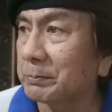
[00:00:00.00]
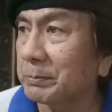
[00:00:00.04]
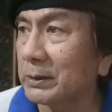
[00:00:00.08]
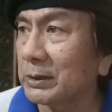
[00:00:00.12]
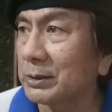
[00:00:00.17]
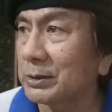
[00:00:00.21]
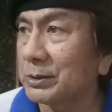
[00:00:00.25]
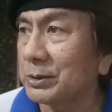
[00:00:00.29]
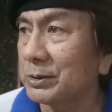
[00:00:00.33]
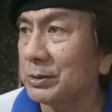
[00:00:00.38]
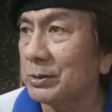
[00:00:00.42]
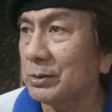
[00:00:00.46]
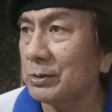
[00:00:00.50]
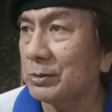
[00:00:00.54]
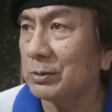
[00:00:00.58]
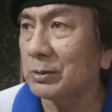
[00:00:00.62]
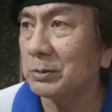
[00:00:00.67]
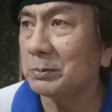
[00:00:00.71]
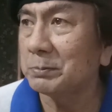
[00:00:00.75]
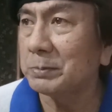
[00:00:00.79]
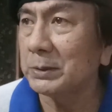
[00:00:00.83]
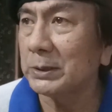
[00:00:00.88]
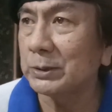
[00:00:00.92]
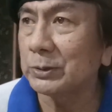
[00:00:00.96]
preparasyon nyo,
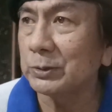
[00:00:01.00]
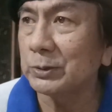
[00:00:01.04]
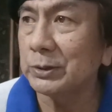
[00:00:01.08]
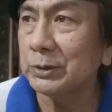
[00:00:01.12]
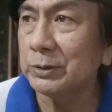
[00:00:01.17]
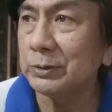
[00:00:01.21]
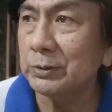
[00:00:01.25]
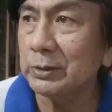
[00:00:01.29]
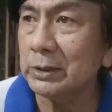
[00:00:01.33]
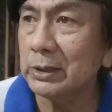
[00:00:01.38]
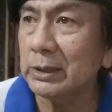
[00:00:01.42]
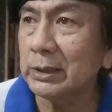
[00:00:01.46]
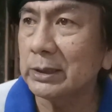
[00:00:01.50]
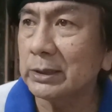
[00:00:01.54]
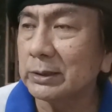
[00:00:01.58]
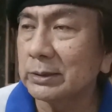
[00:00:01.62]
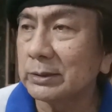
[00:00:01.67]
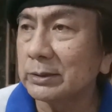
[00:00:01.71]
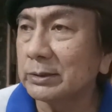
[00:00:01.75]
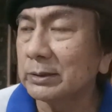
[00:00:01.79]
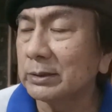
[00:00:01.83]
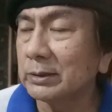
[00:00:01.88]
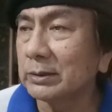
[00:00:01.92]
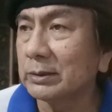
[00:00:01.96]
kompletuhin nyo na
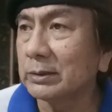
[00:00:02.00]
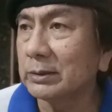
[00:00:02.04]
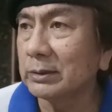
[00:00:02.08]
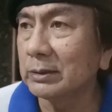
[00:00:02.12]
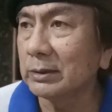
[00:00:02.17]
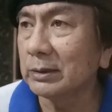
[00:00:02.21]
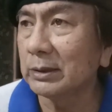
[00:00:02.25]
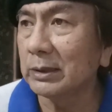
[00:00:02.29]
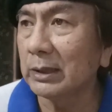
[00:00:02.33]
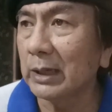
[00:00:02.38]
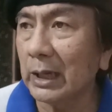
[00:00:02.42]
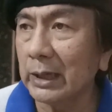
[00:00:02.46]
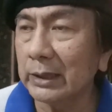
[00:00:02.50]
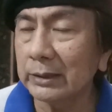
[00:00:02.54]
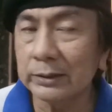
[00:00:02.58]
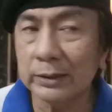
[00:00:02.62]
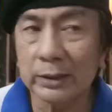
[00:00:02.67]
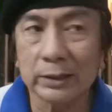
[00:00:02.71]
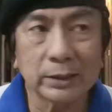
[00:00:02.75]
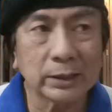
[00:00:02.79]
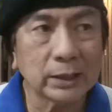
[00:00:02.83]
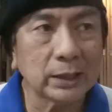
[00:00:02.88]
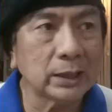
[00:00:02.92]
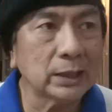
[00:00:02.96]

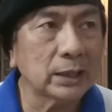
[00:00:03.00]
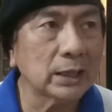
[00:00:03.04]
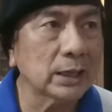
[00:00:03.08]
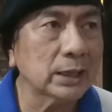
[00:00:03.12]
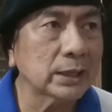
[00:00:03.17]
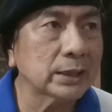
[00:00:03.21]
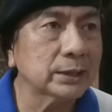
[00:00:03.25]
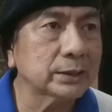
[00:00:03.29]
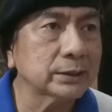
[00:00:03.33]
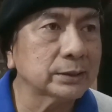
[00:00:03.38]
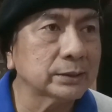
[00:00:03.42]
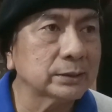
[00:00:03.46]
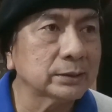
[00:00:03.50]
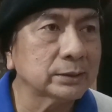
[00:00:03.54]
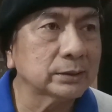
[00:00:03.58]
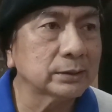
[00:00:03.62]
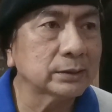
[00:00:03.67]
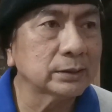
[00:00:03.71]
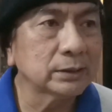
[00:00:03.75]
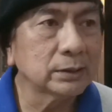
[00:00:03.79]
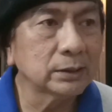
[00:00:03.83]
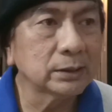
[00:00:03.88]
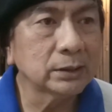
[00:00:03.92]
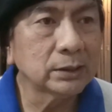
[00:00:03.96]
lahat ng kailangan.
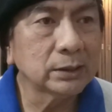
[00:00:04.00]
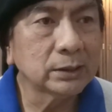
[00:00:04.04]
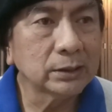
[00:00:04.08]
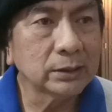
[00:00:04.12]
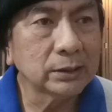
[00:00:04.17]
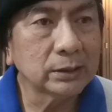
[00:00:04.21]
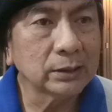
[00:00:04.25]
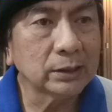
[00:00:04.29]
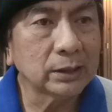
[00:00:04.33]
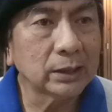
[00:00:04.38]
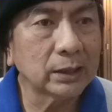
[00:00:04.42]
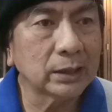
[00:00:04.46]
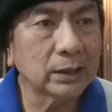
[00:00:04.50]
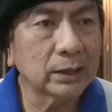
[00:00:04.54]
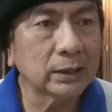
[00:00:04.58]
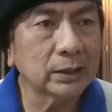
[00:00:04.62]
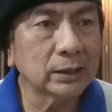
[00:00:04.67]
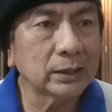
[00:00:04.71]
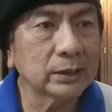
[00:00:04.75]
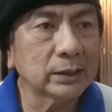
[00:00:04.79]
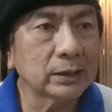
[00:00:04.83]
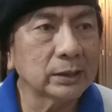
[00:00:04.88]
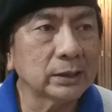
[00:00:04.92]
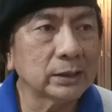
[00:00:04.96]

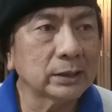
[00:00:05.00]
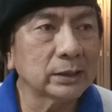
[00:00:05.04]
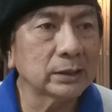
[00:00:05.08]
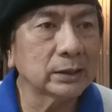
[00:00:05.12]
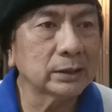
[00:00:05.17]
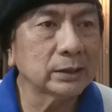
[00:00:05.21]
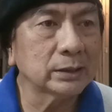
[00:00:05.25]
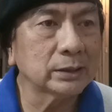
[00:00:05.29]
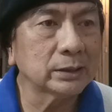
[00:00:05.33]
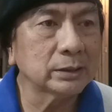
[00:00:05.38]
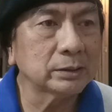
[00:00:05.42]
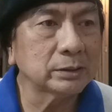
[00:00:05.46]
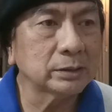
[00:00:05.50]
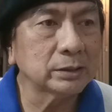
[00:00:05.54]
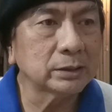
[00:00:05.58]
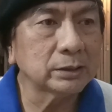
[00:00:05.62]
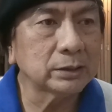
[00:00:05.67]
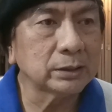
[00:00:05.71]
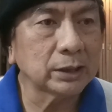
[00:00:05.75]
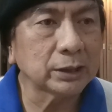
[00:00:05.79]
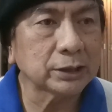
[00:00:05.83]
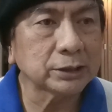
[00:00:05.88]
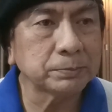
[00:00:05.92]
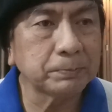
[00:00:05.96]

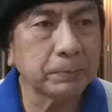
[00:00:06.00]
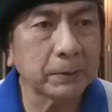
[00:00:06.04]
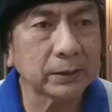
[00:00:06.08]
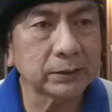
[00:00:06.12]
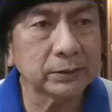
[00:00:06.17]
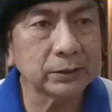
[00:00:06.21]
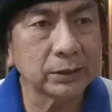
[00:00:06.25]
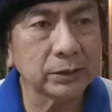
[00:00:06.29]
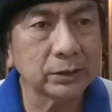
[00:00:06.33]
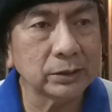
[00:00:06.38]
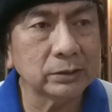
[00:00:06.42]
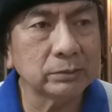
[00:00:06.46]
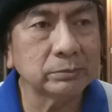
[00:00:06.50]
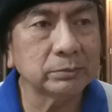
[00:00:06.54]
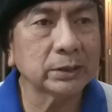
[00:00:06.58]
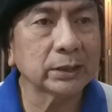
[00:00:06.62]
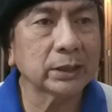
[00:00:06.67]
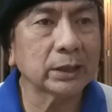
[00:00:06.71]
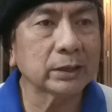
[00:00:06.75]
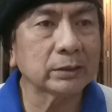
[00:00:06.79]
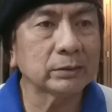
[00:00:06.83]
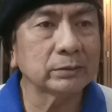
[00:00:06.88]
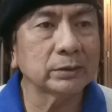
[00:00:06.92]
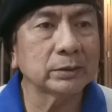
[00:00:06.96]
Uh, expect ninyo
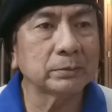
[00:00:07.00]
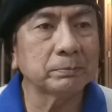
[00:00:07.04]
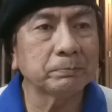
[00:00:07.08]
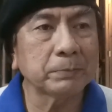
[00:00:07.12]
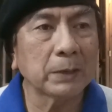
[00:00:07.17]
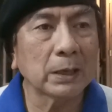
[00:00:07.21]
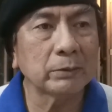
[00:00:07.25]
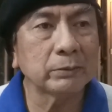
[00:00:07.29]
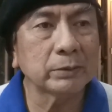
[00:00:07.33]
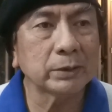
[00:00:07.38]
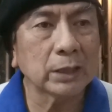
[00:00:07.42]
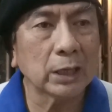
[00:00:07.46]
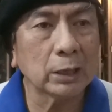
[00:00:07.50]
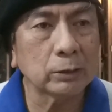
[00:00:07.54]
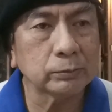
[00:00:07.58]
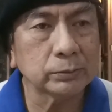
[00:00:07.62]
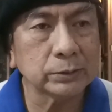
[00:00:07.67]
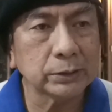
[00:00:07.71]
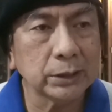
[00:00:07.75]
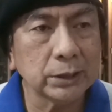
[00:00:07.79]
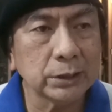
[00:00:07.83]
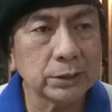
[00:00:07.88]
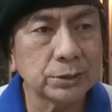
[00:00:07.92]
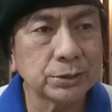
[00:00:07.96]
magkaroon ng power
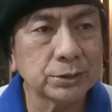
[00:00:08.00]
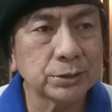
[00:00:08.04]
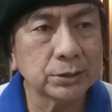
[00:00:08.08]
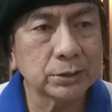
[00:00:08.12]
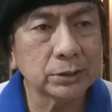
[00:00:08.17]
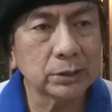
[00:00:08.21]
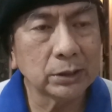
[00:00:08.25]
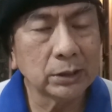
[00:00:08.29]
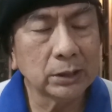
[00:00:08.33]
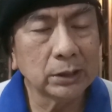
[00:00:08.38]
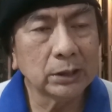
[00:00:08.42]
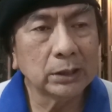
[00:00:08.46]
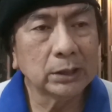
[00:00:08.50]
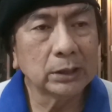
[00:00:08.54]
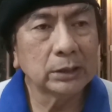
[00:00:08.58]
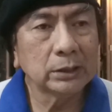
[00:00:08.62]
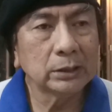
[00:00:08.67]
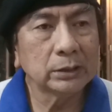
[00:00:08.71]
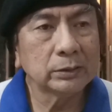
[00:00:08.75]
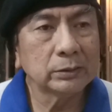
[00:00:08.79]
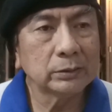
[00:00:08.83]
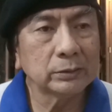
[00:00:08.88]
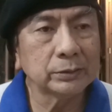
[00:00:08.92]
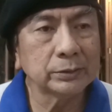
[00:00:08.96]
outage,
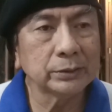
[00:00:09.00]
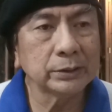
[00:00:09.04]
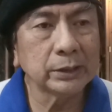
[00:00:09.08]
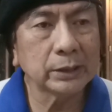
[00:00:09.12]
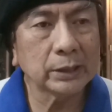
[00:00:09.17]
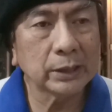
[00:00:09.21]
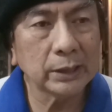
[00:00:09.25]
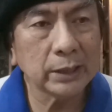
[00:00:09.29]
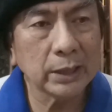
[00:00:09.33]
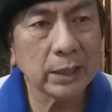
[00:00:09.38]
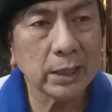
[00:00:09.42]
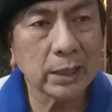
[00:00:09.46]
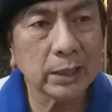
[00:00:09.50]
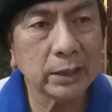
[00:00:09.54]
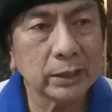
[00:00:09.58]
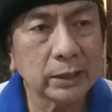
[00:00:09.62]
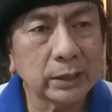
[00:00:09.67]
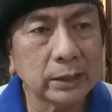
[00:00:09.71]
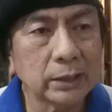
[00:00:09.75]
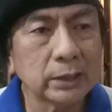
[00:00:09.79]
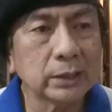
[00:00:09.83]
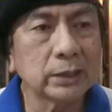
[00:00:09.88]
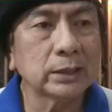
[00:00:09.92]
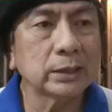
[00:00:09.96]
kundi kaya
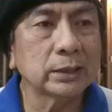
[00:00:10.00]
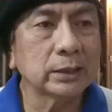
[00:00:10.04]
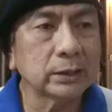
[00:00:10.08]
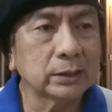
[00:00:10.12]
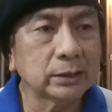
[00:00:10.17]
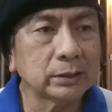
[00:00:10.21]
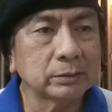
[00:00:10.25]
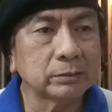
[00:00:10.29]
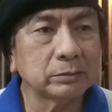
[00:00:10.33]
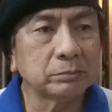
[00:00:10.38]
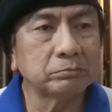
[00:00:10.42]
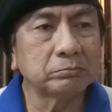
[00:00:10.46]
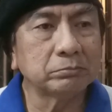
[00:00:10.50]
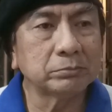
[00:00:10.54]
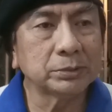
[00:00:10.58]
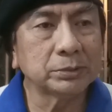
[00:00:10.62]
eh,